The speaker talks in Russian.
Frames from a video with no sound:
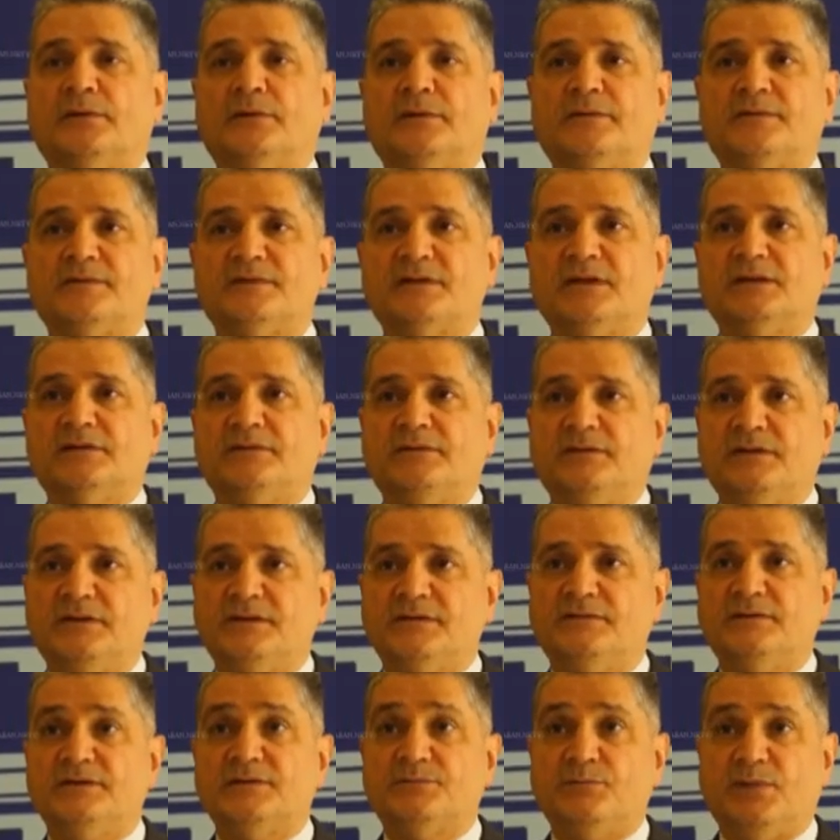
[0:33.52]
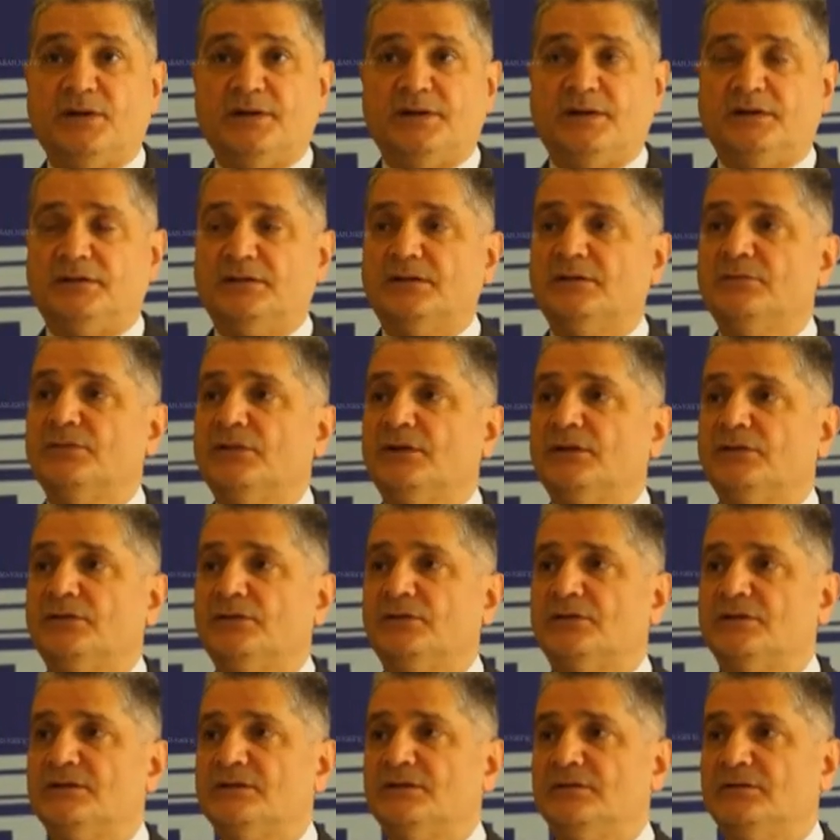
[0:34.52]
В соответствии с порядком,
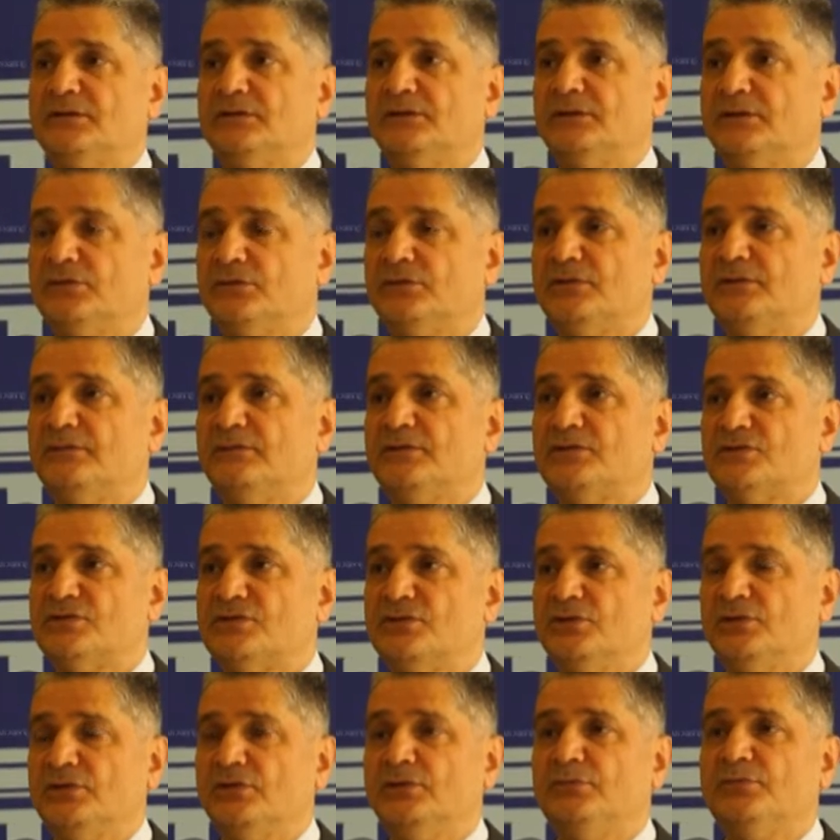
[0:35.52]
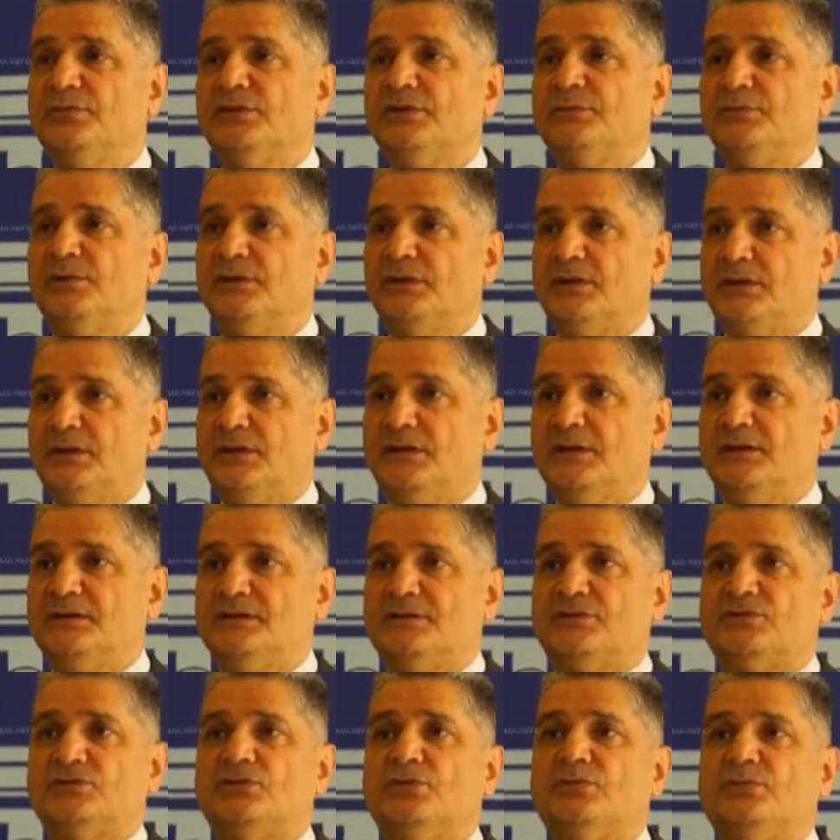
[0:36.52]
который сегодня утвержден,
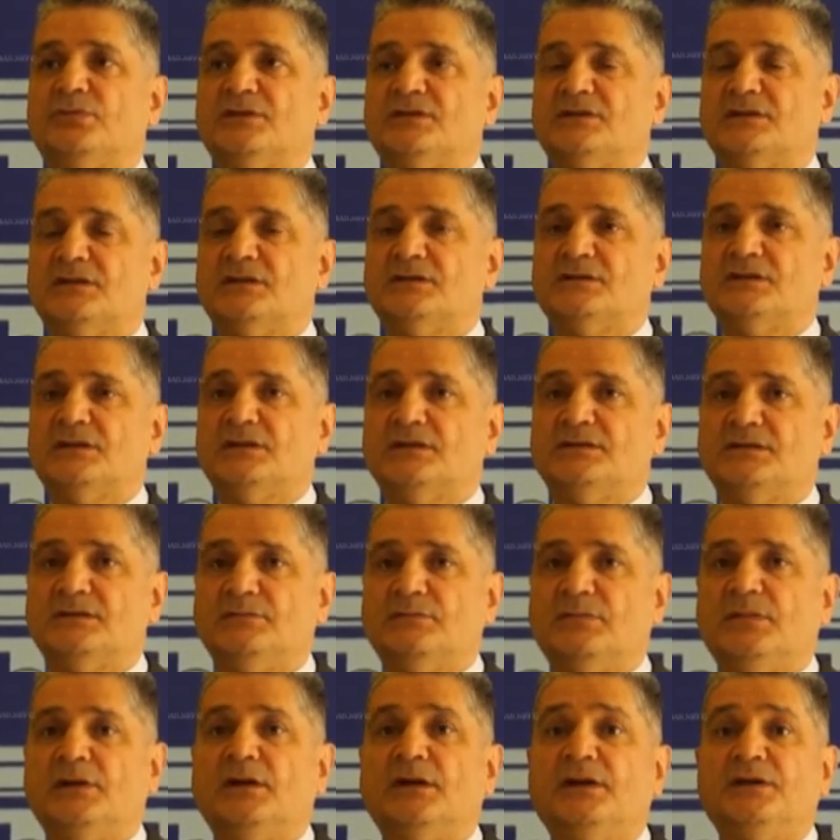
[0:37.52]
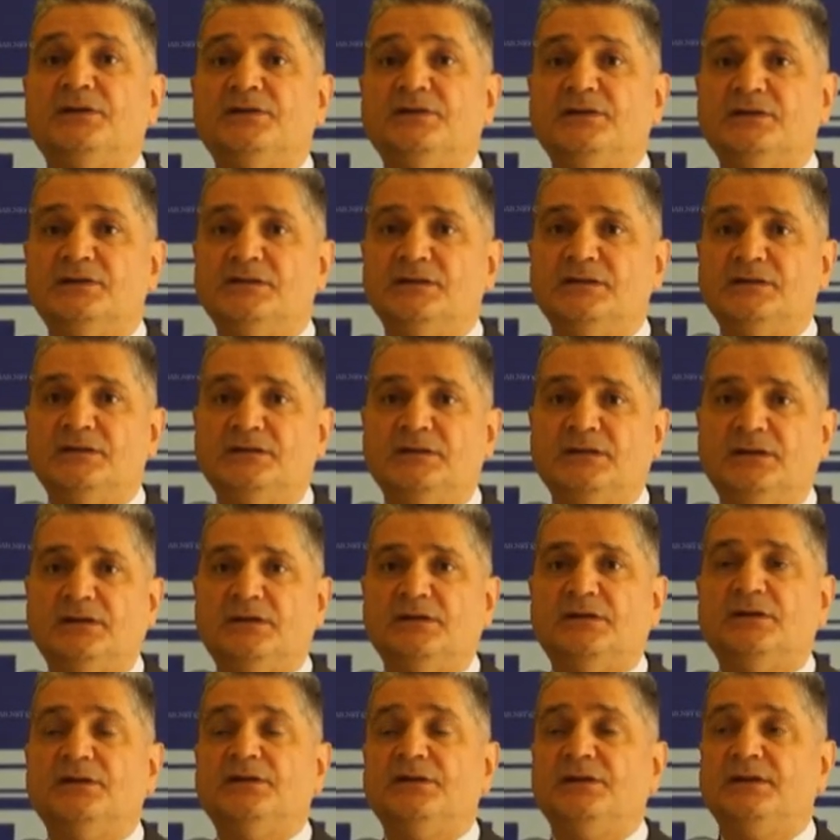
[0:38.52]
предполагается, что мы создадим единый
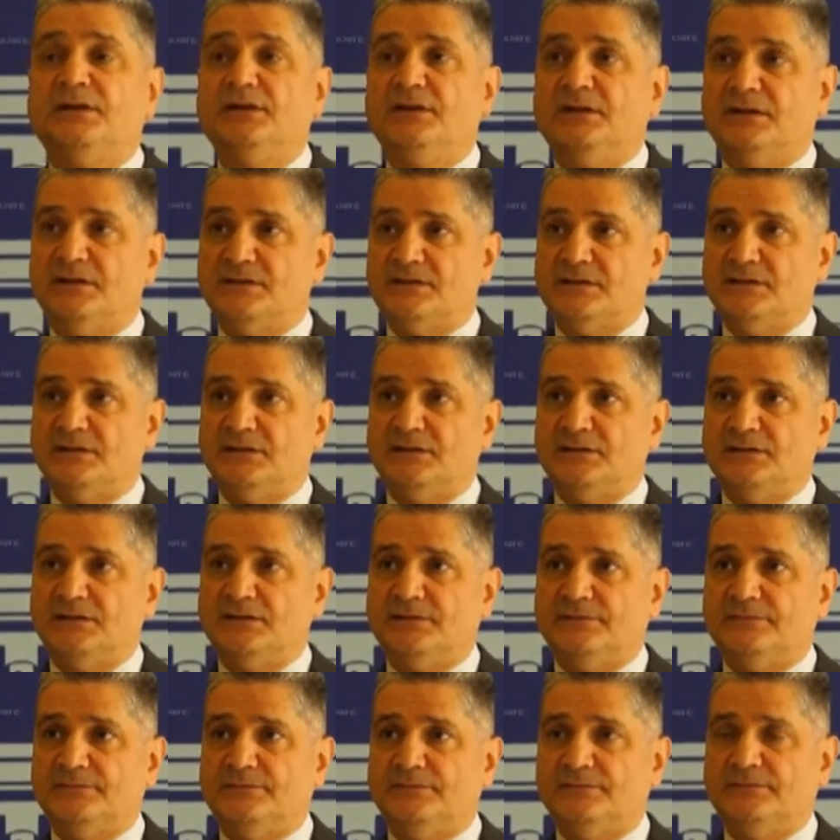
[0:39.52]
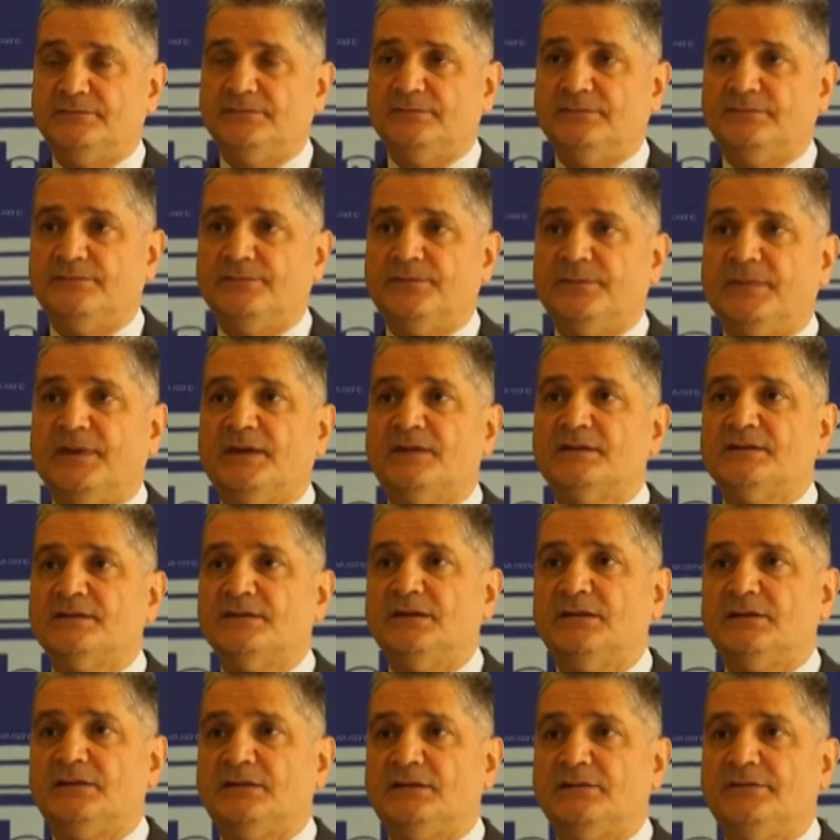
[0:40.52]
реестр
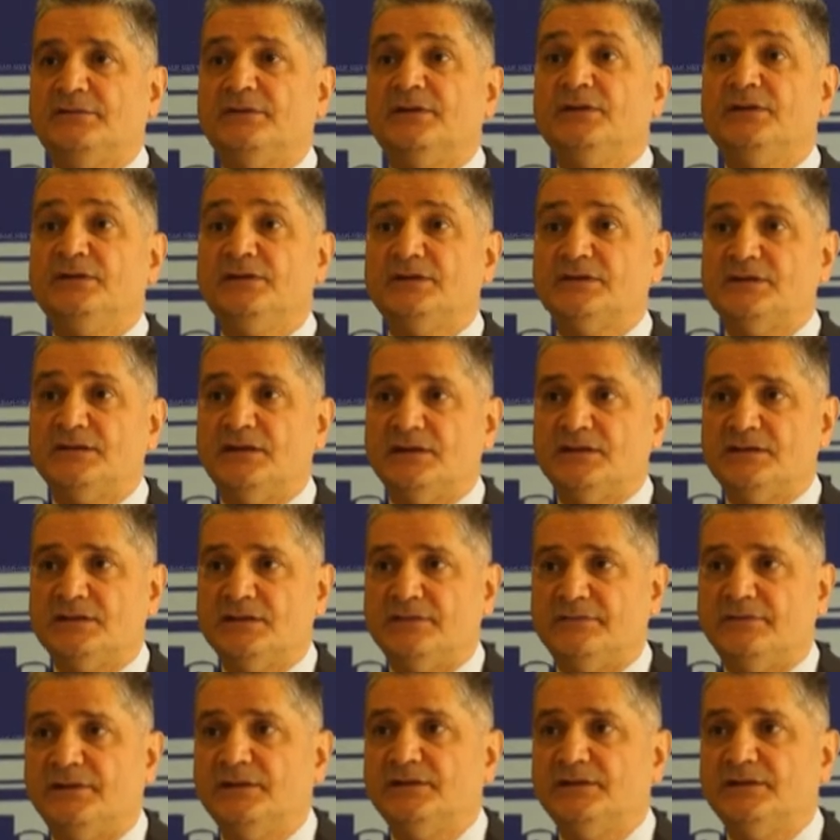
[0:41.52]
центров инициатив.